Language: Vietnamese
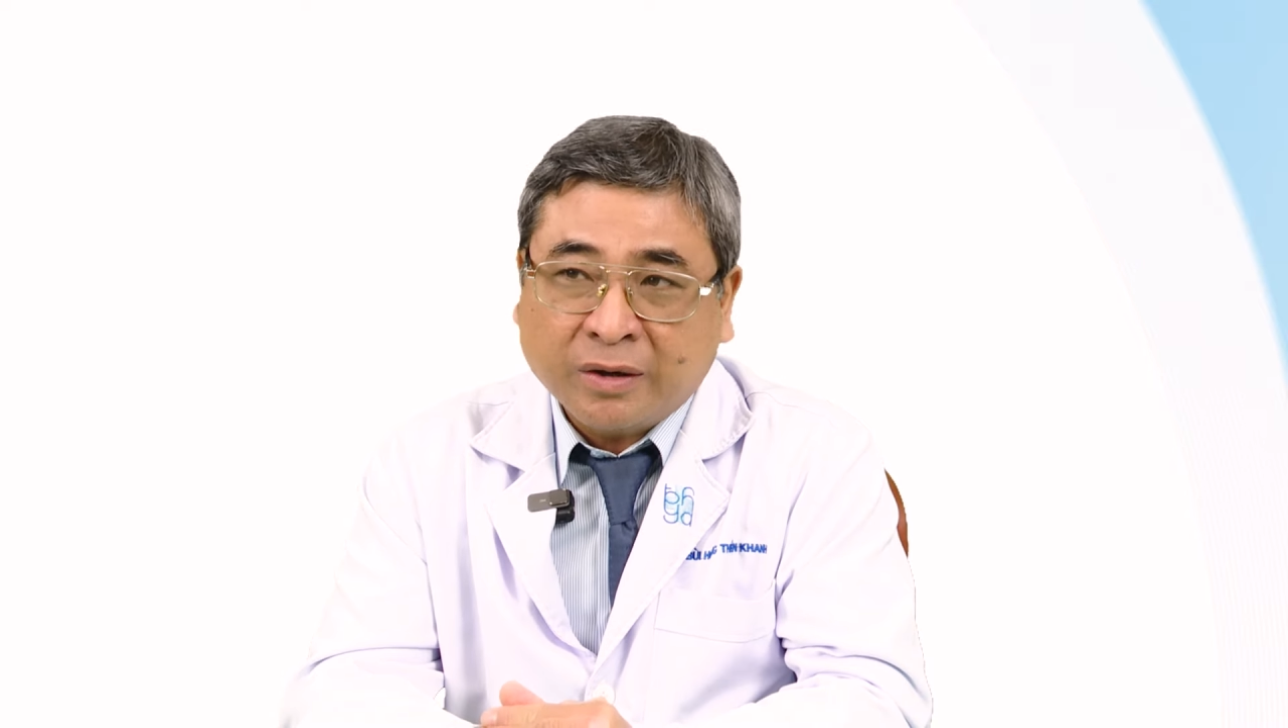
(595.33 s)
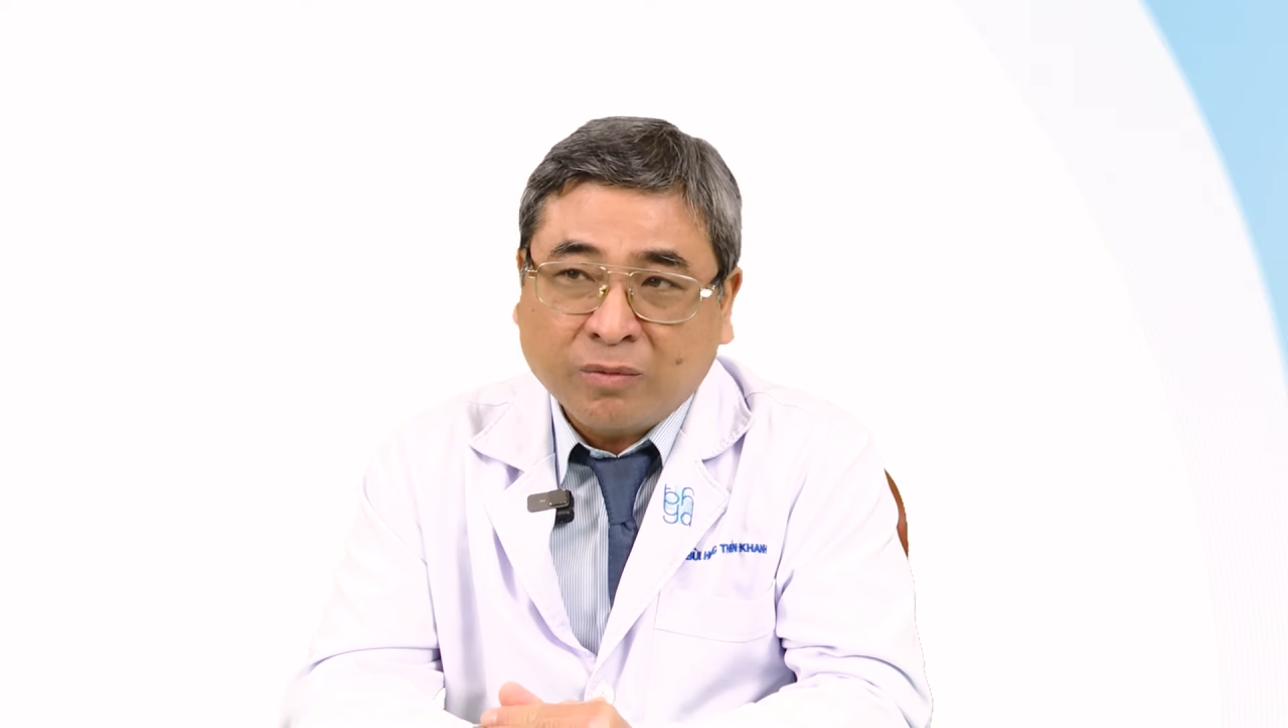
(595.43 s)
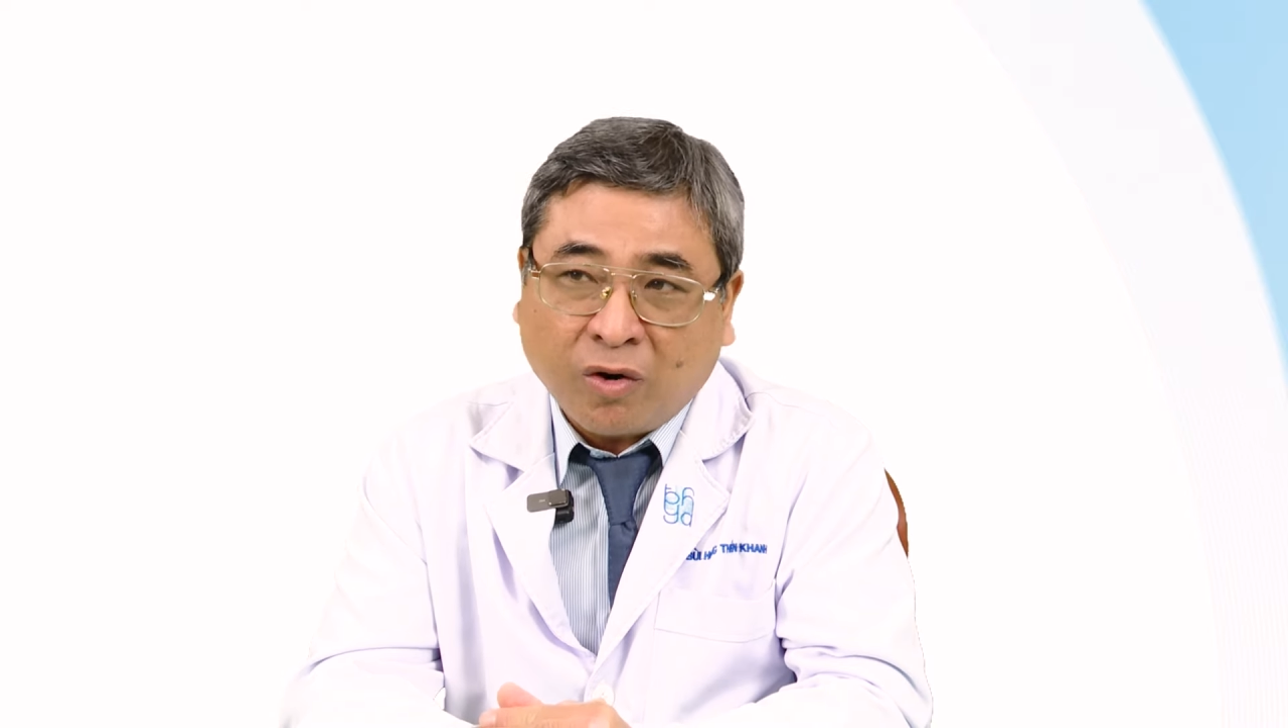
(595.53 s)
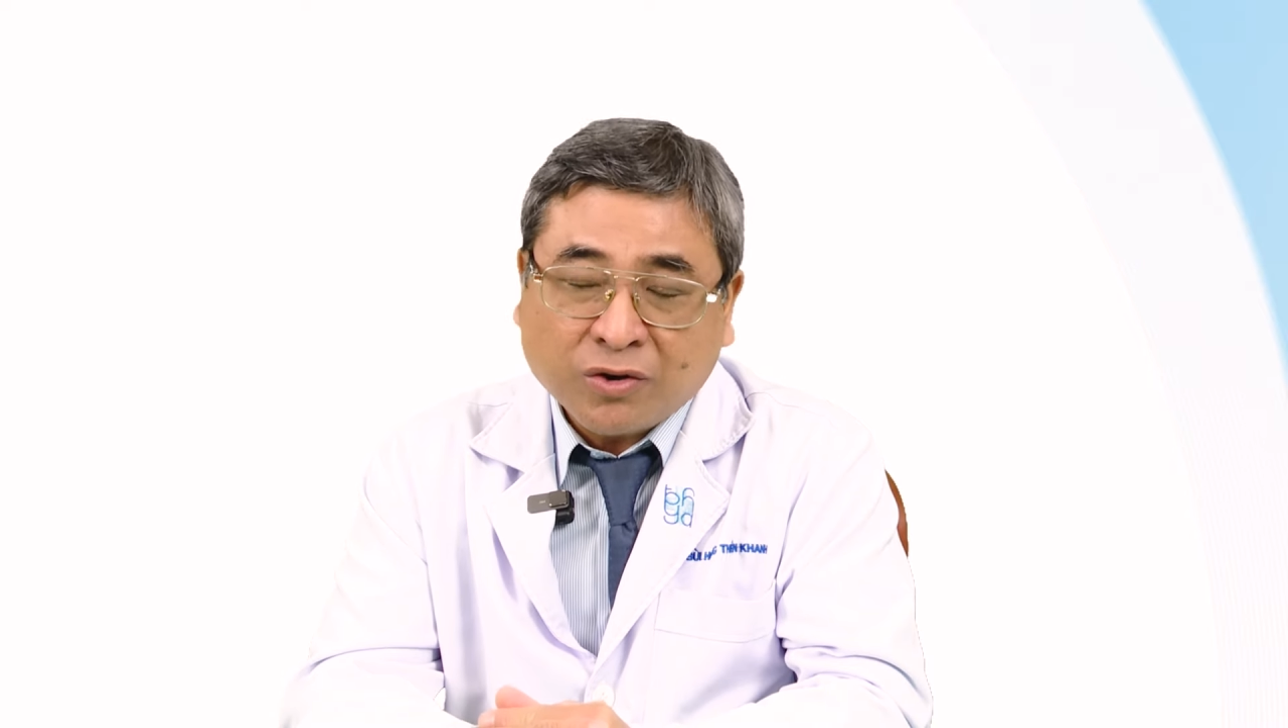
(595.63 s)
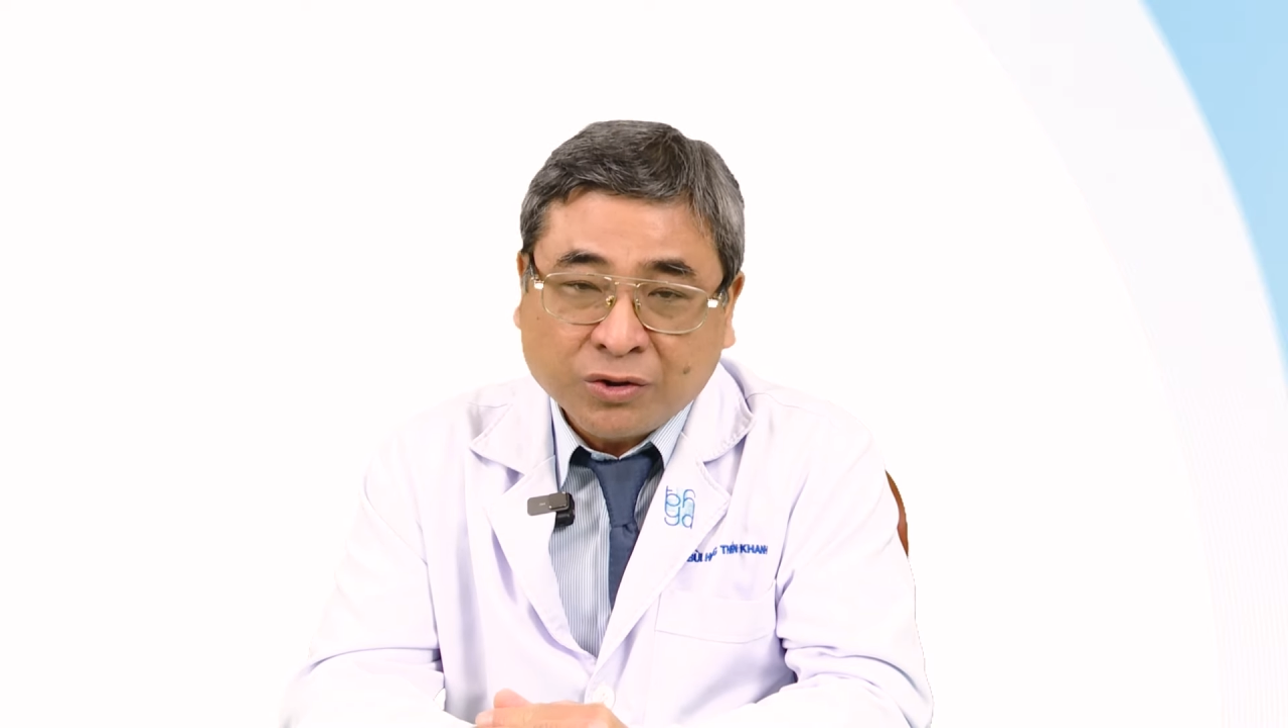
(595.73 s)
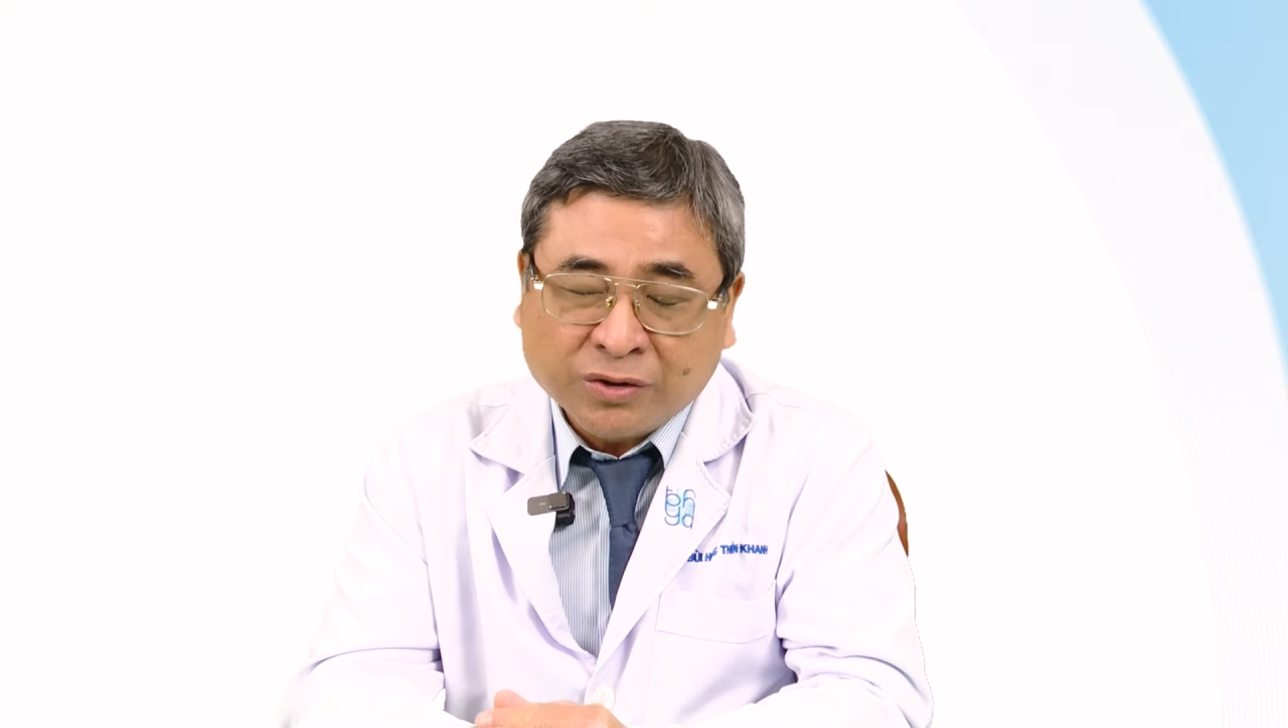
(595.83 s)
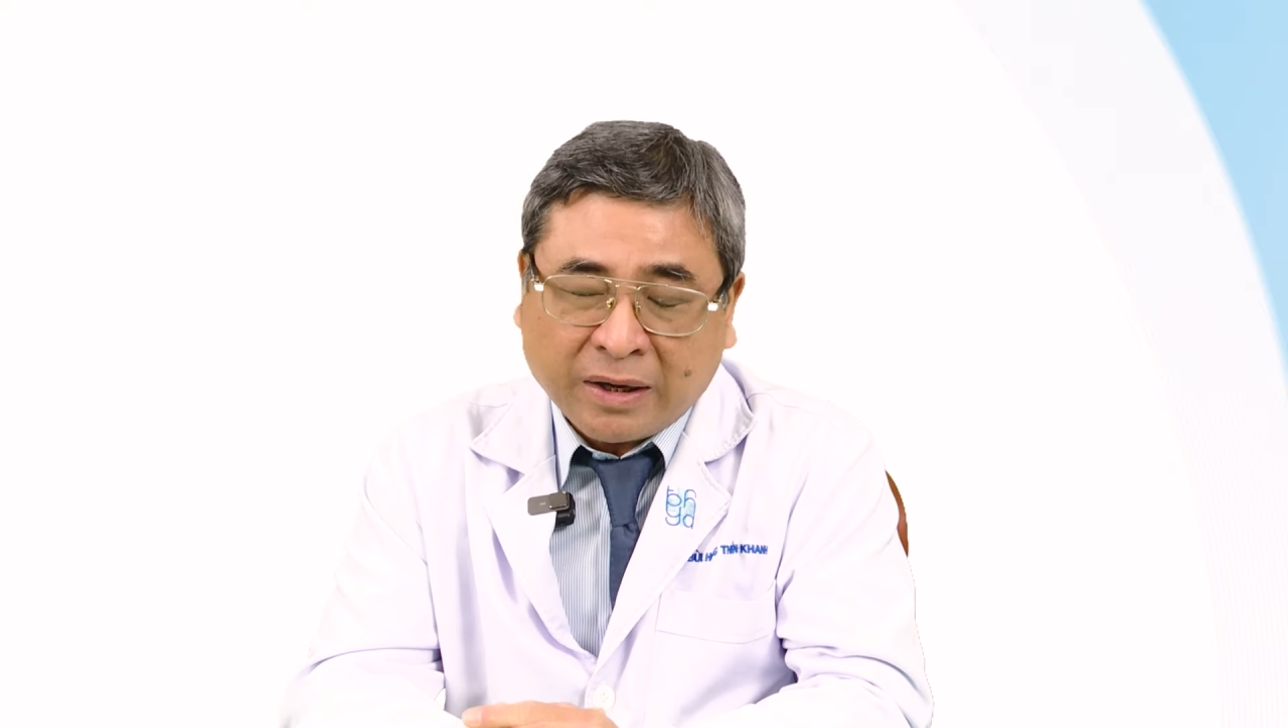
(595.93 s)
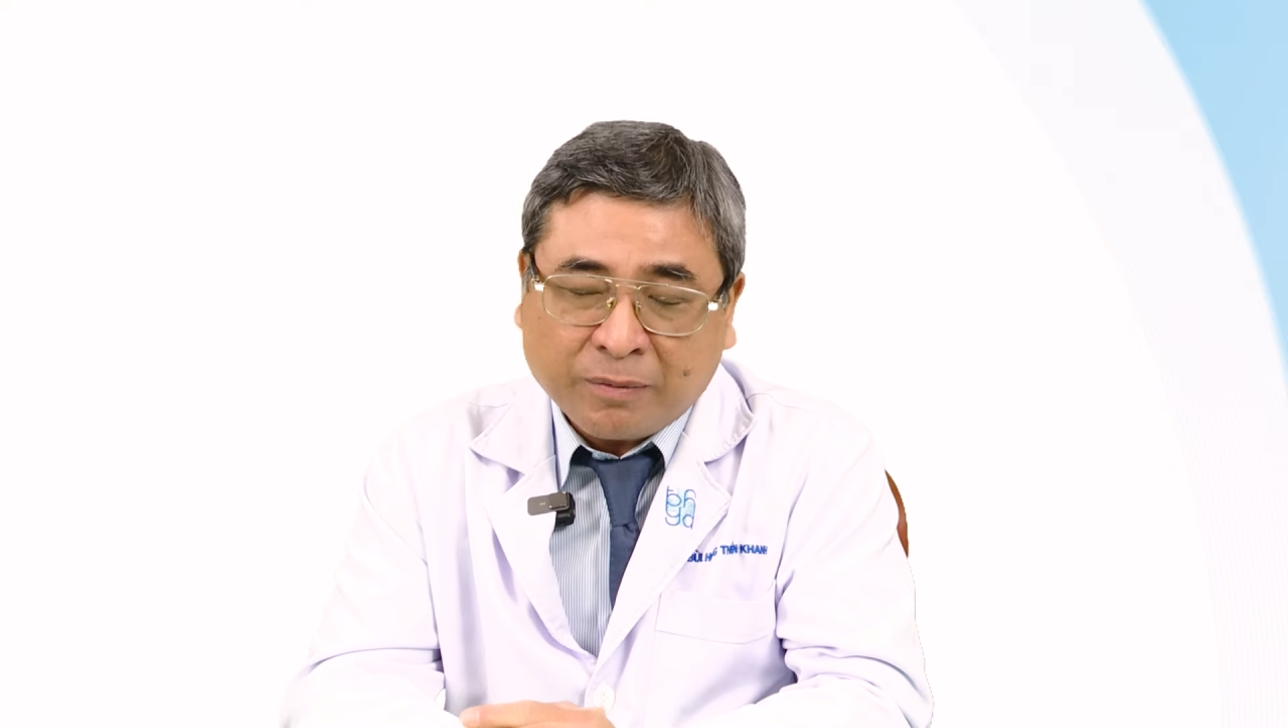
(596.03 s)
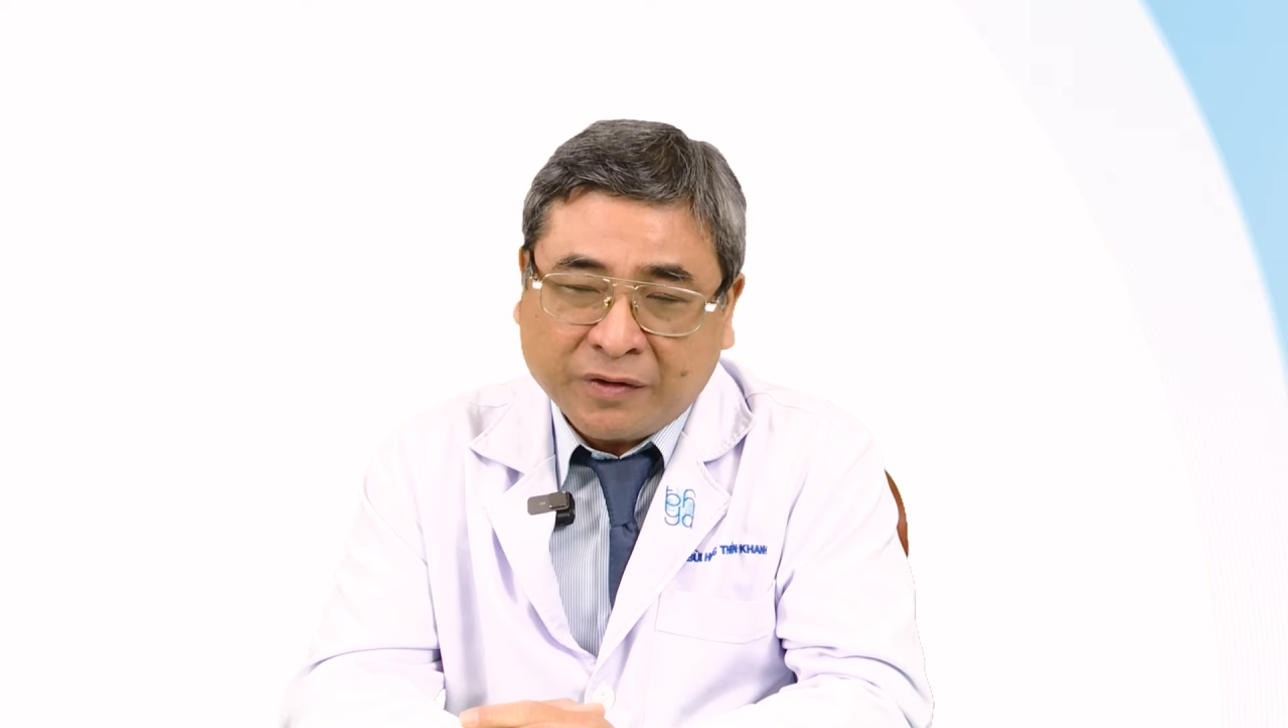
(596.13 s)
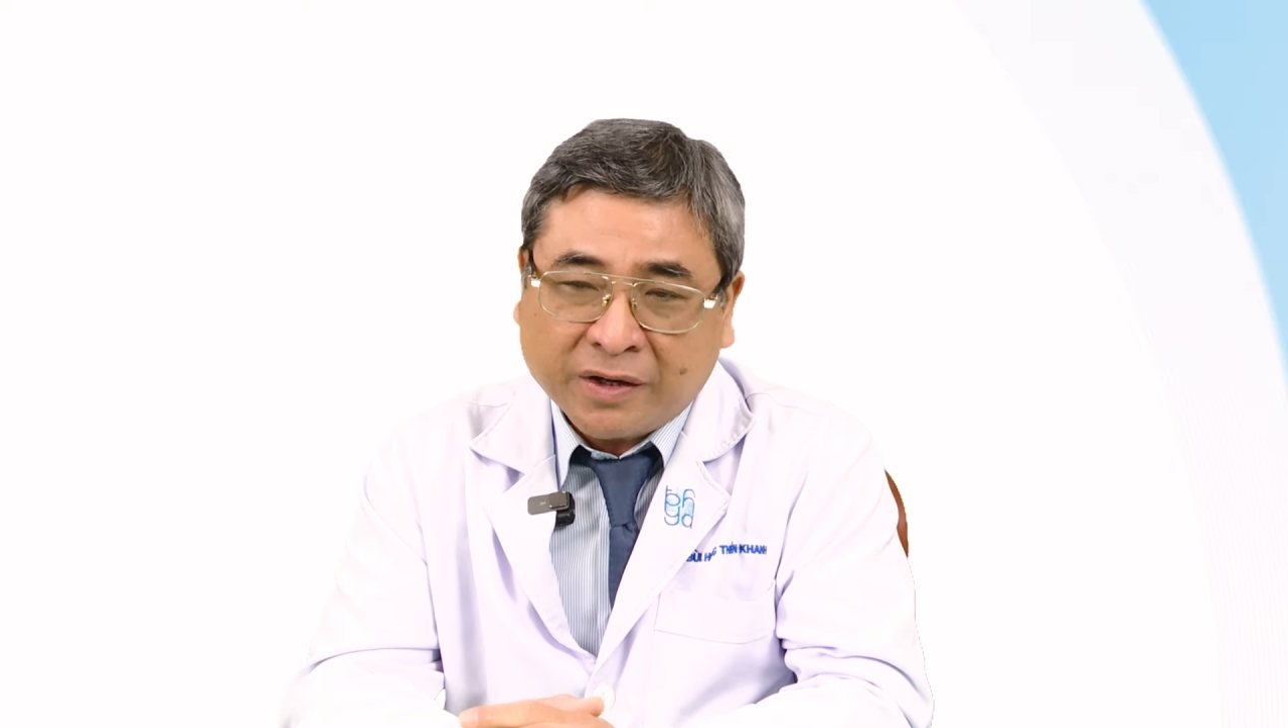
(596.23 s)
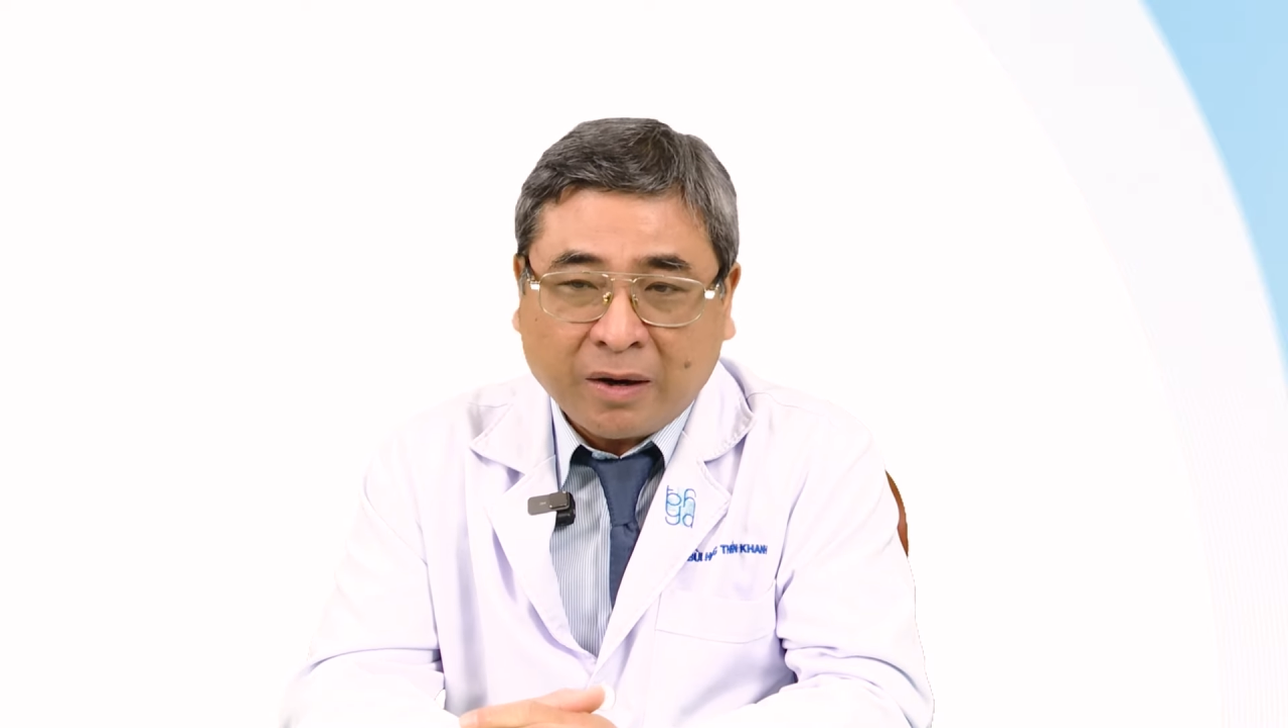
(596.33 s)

trong loãng xương là mình